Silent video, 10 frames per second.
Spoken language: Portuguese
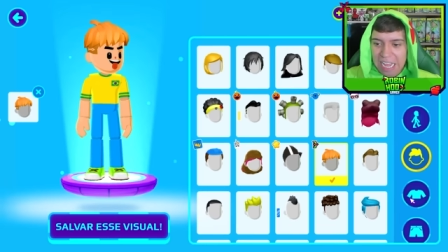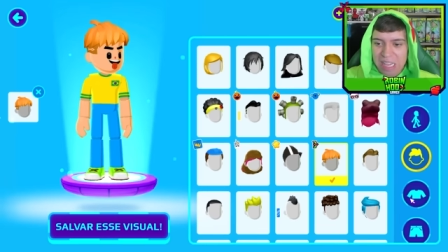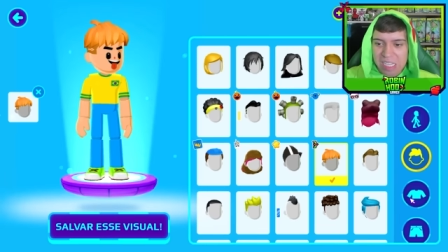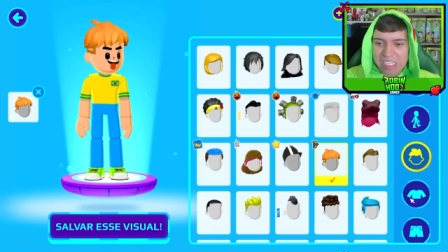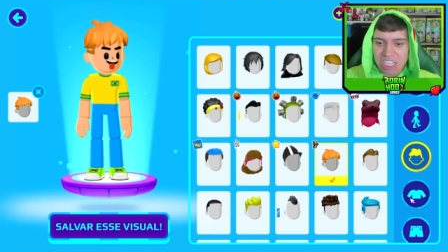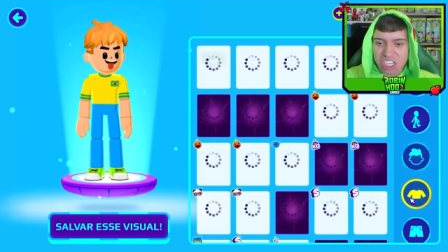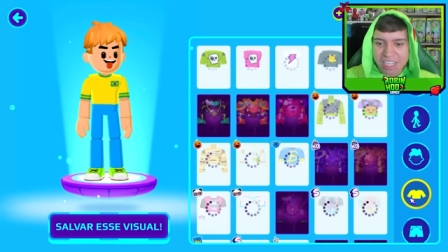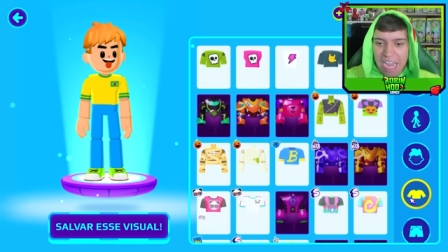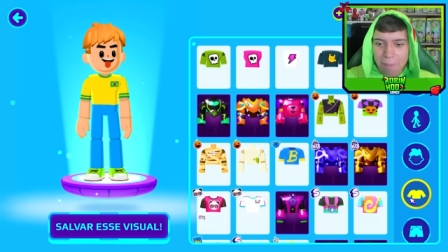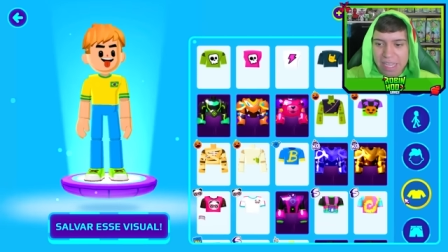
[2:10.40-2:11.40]
na lista de
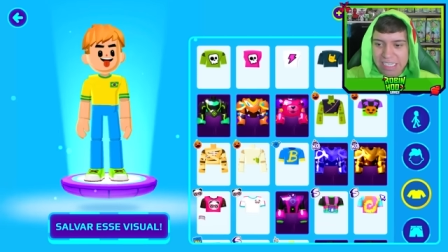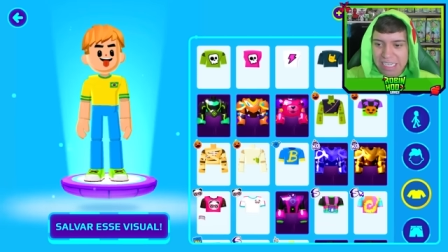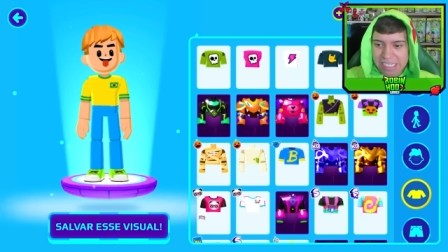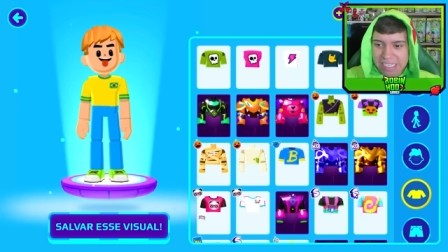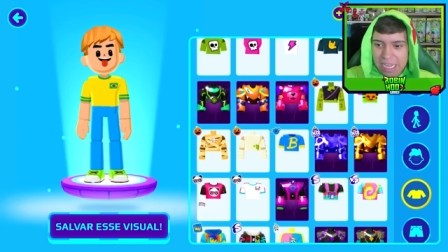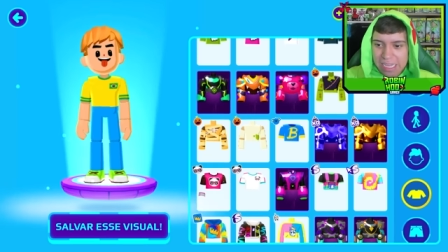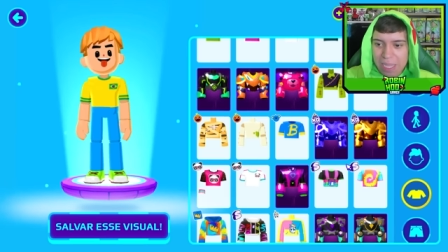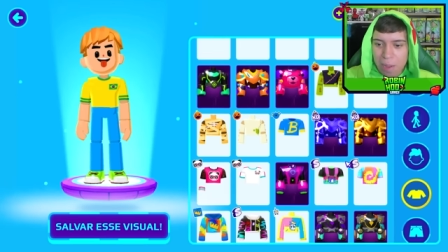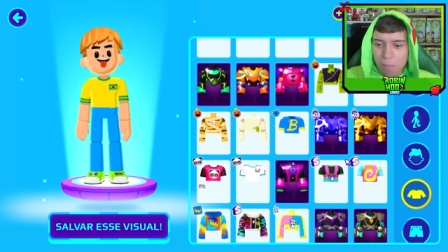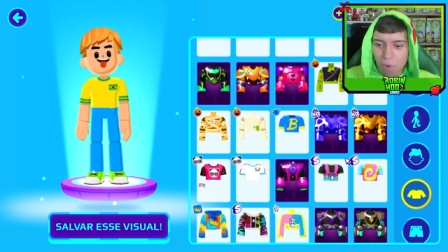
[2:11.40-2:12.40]
camisas.
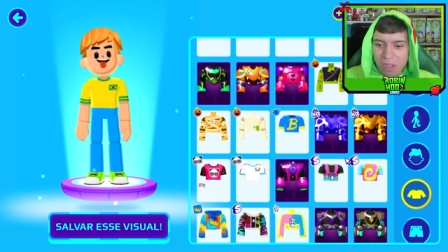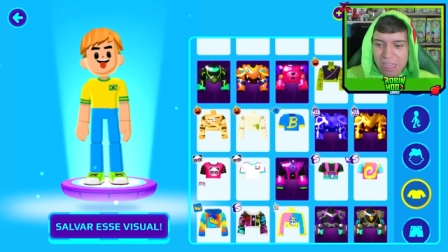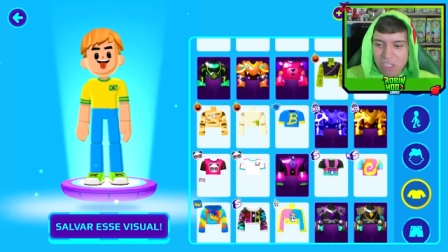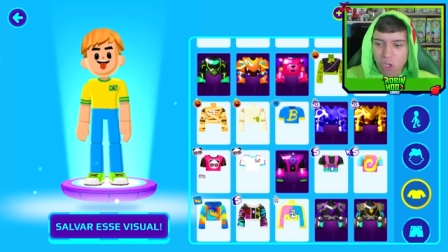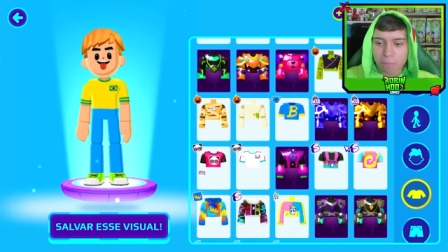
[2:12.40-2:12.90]
Tem muitas